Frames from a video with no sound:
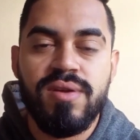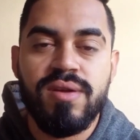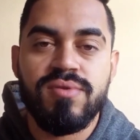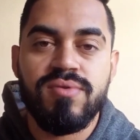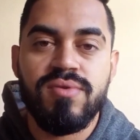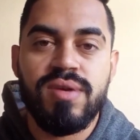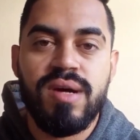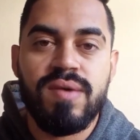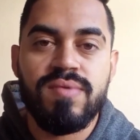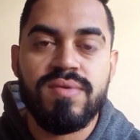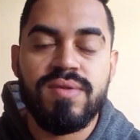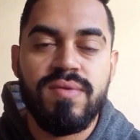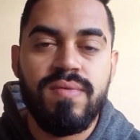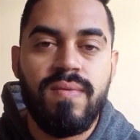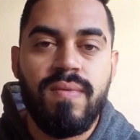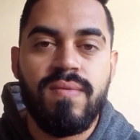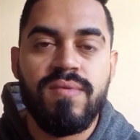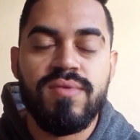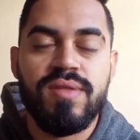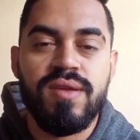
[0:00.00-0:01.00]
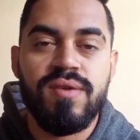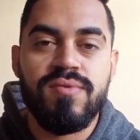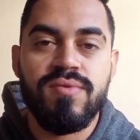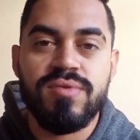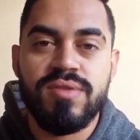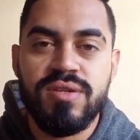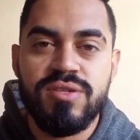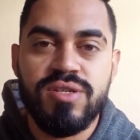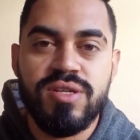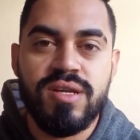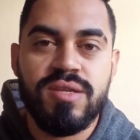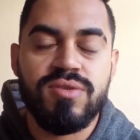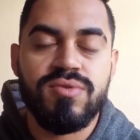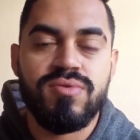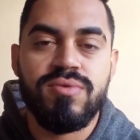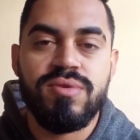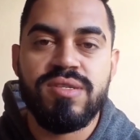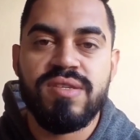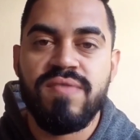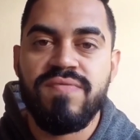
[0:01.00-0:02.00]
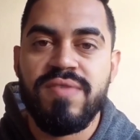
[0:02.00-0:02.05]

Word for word: natural, então não tem contraindicações,